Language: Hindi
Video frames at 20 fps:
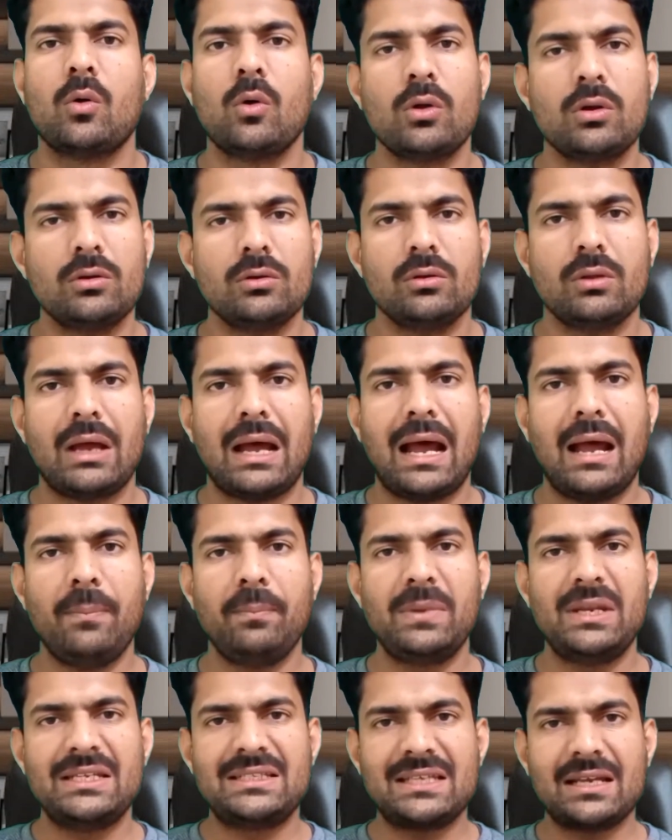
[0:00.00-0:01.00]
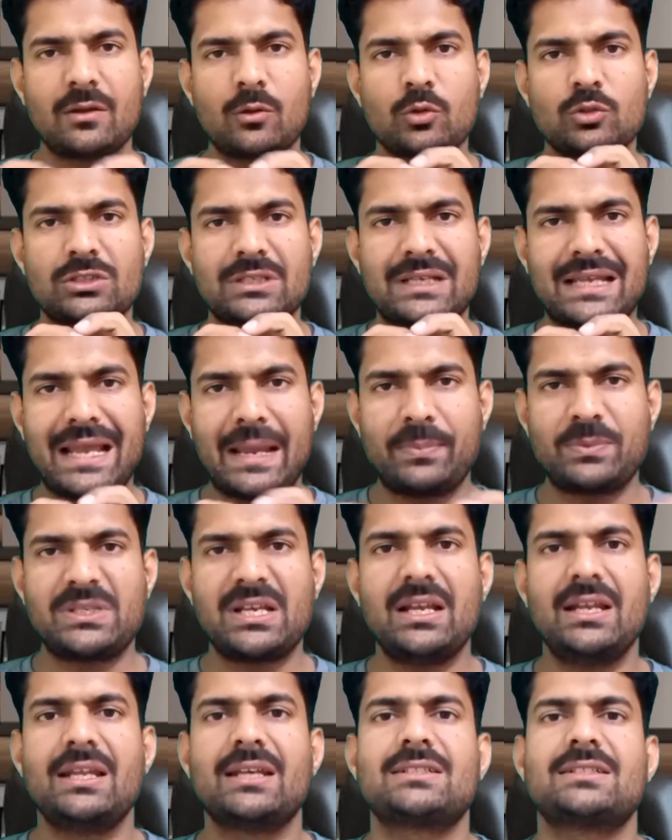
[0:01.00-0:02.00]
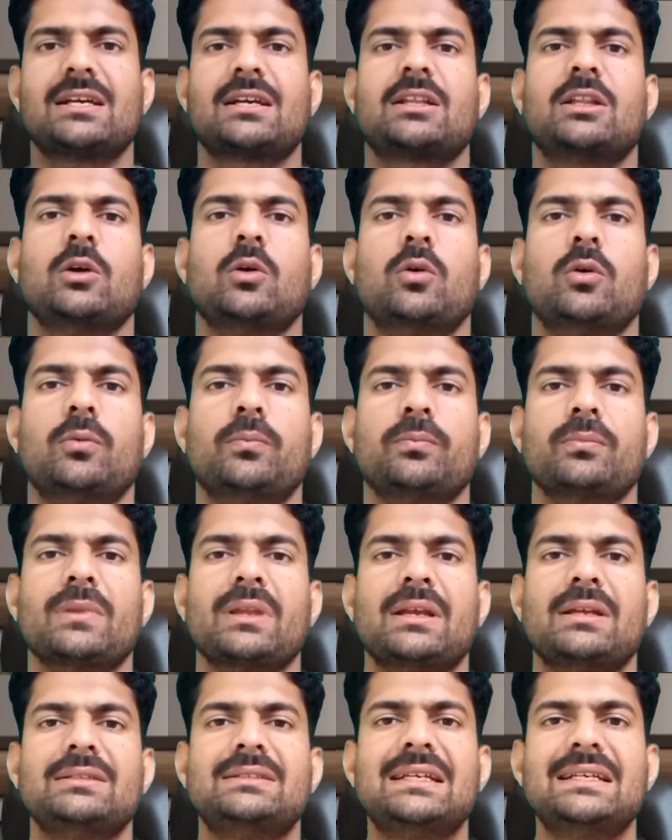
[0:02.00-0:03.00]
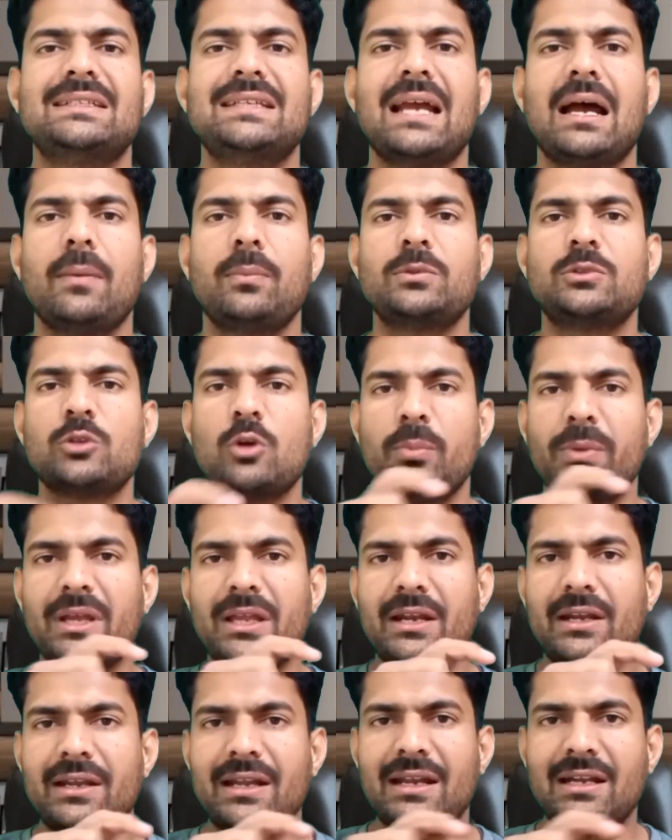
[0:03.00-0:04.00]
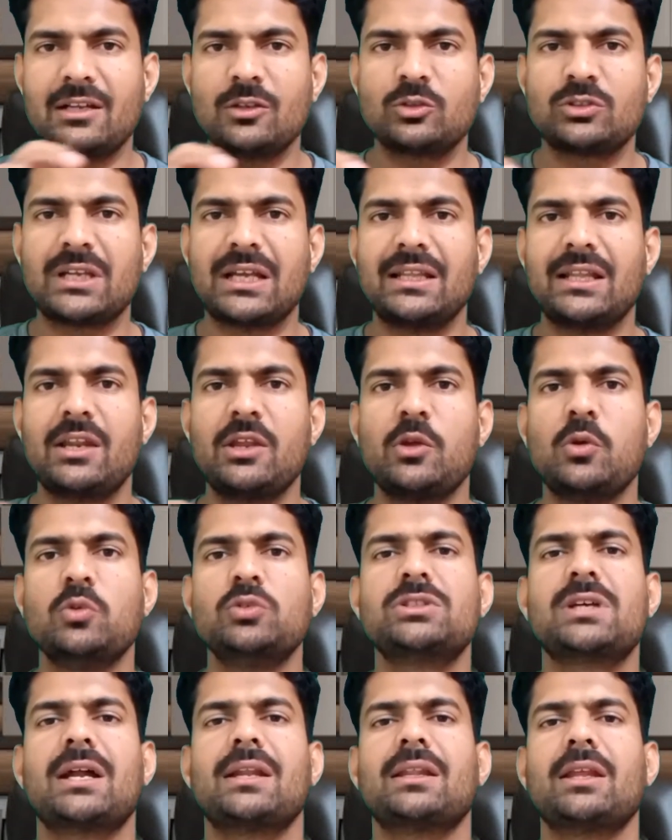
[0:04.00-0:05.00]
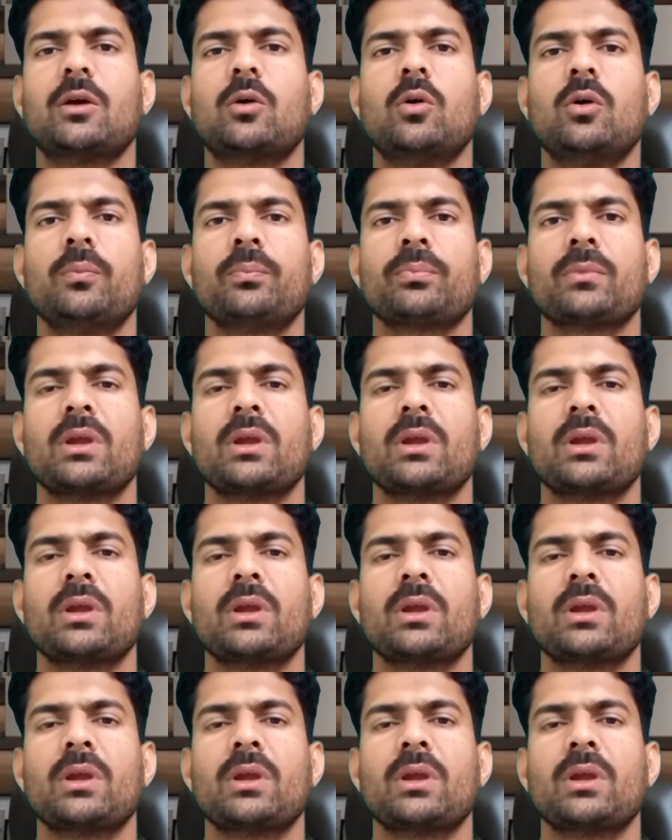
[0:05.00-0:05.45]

और आप नीचे कुछ कैप्शन लिख सकते हो जैसे आप जो भी ग्रेडियंट है उसके अंदर यूज करते हो